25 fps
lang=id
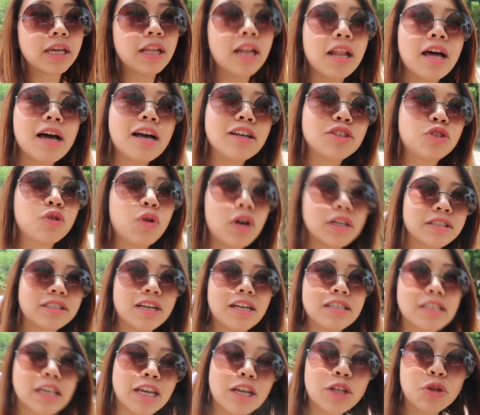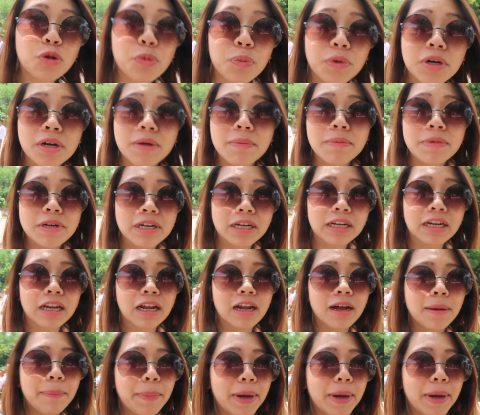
gila cuacanya itu bener-bener ya